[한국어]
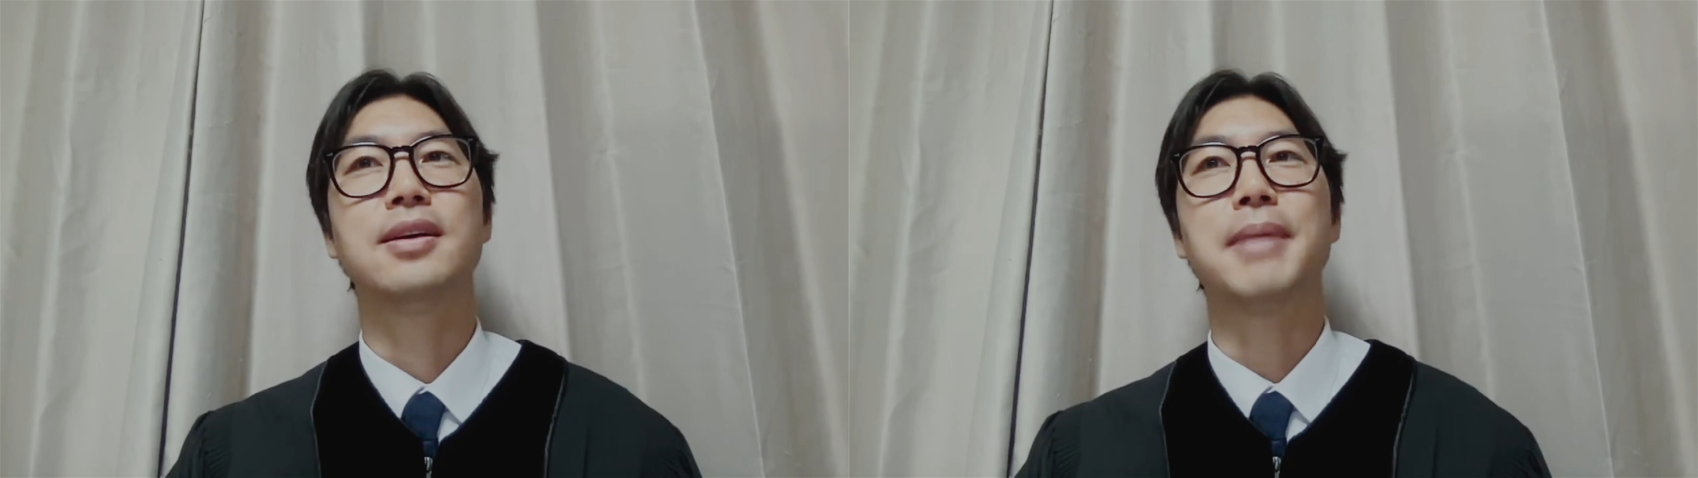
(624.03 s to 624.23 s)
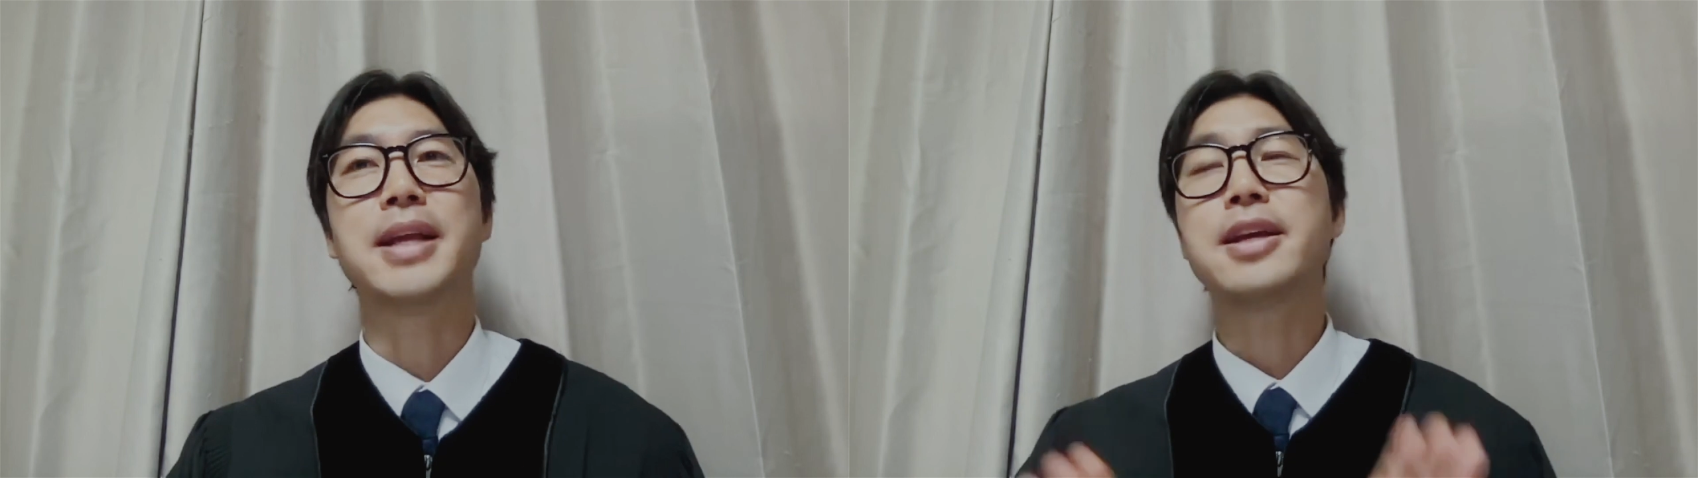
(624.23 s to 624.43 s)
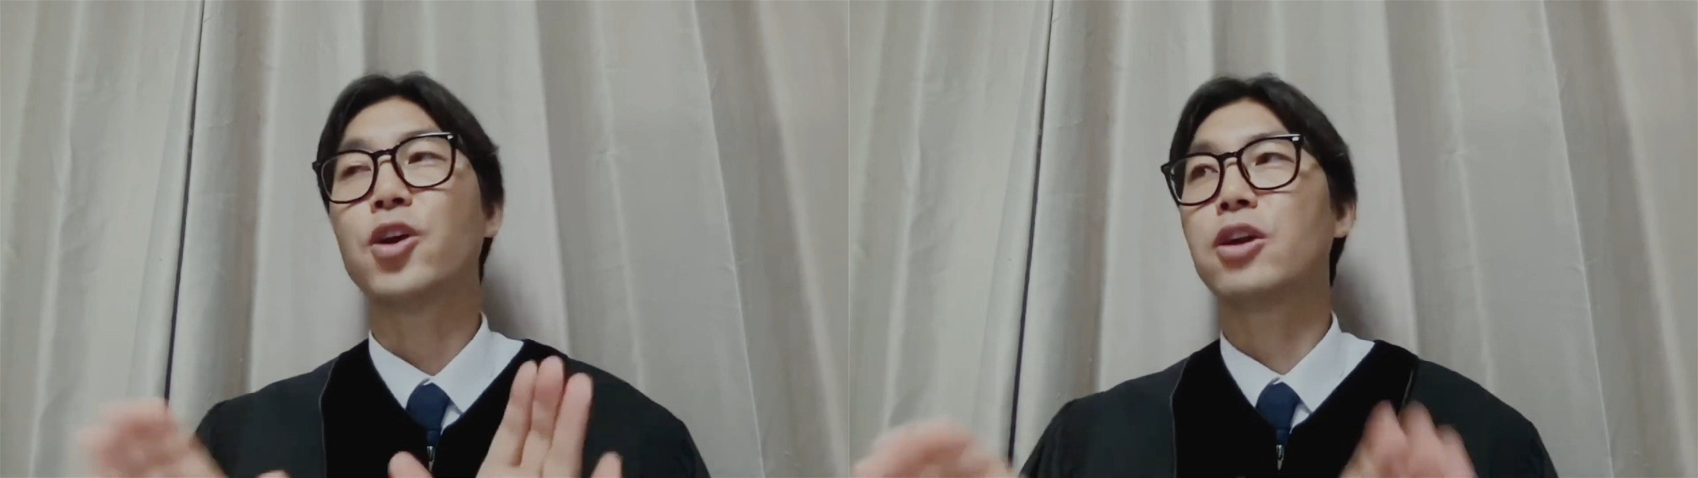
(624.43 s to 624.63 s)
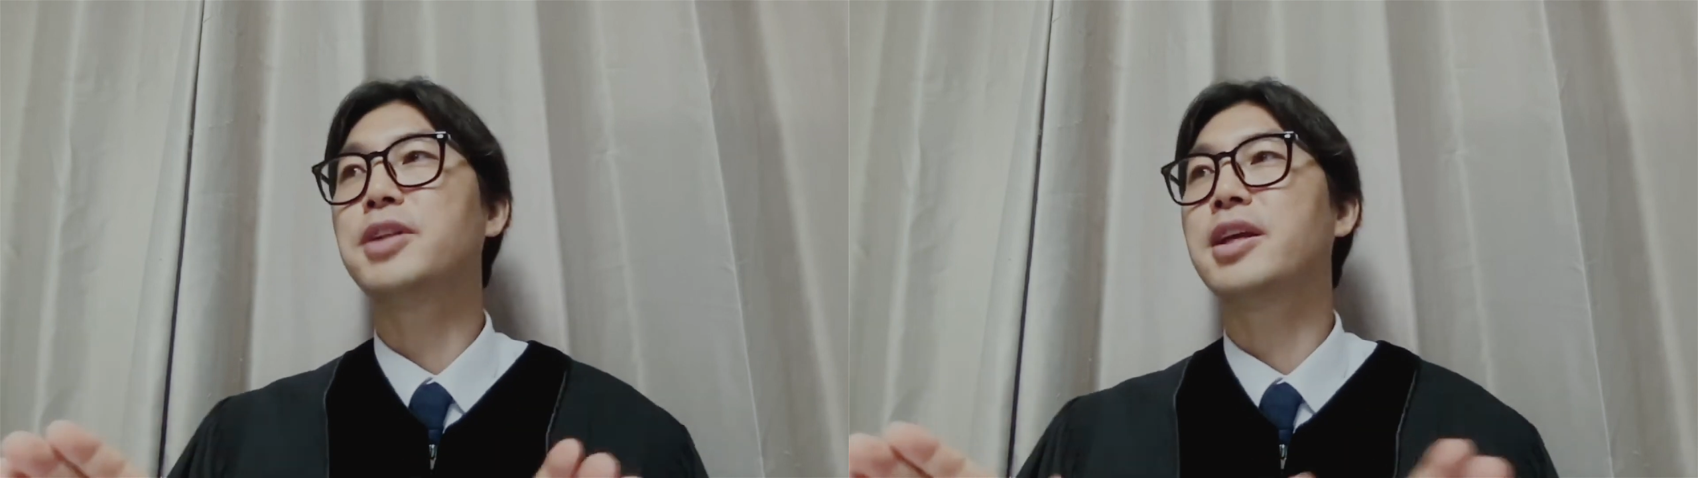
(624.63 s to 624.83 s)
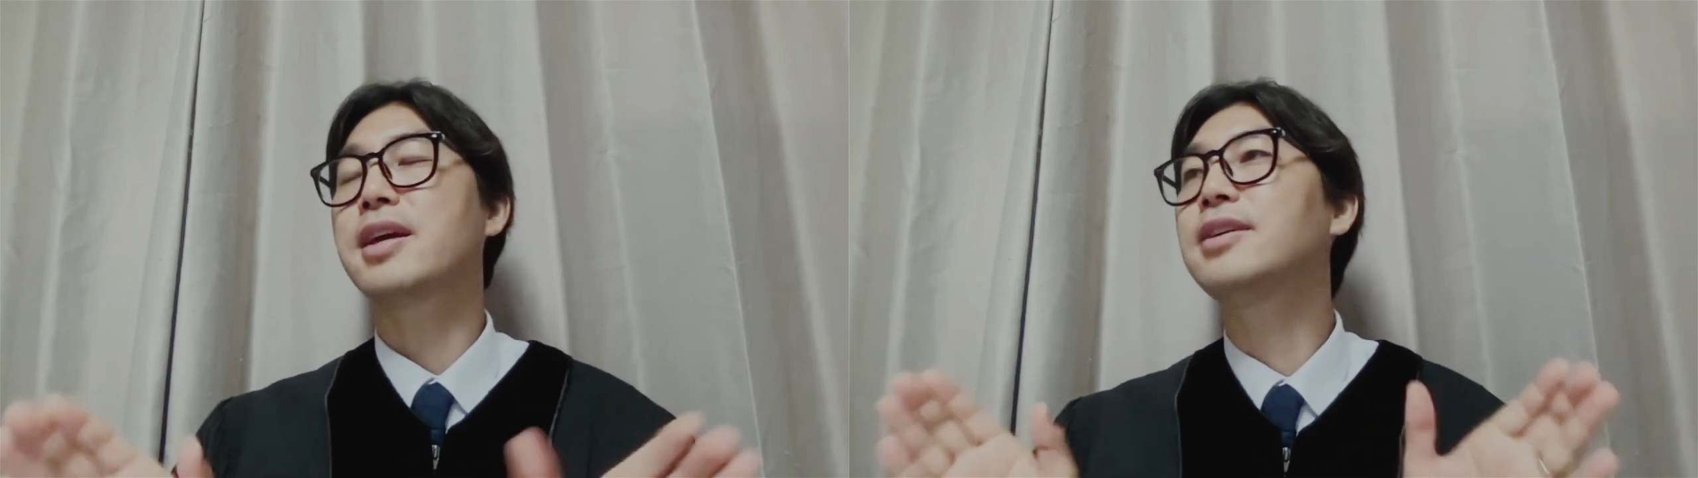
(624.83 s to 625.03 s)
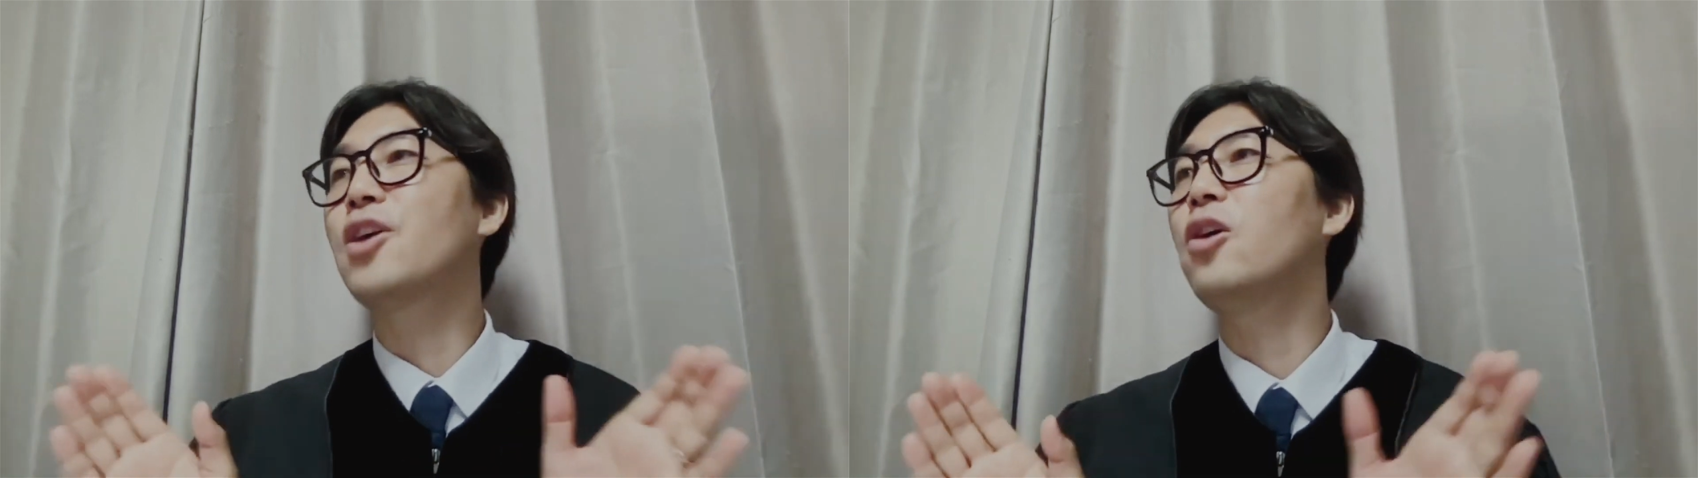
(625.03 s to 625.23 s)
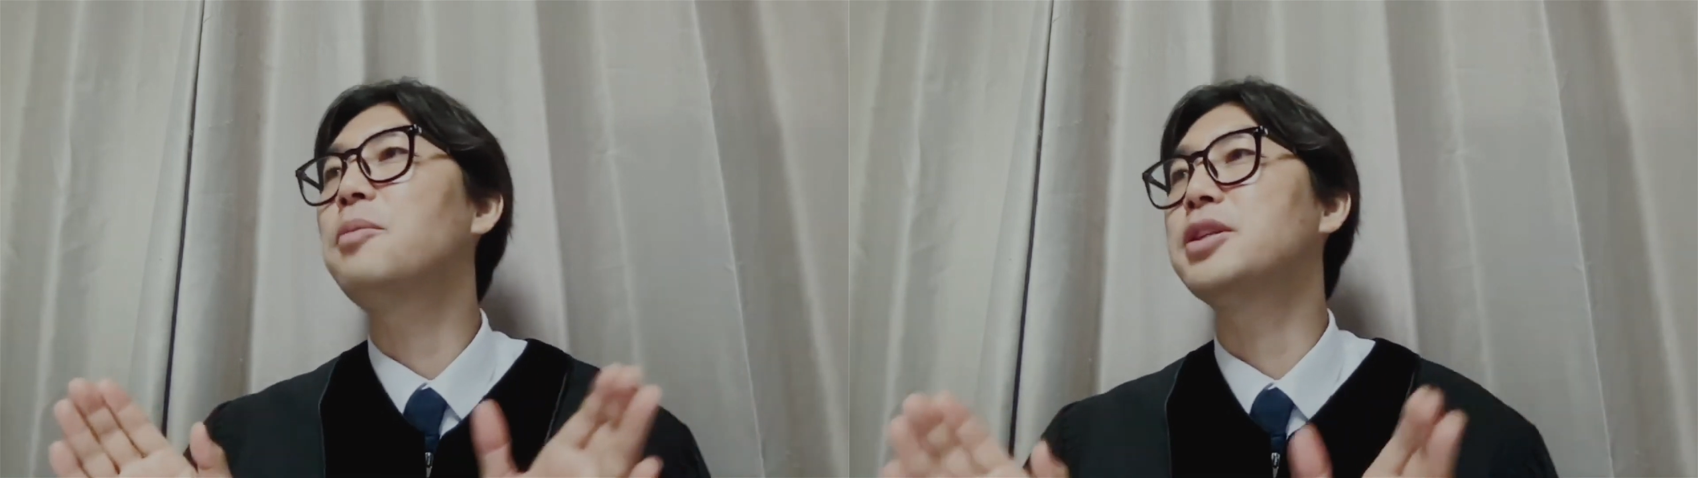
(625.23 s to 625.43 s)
만약에 여러분에게 그 경험이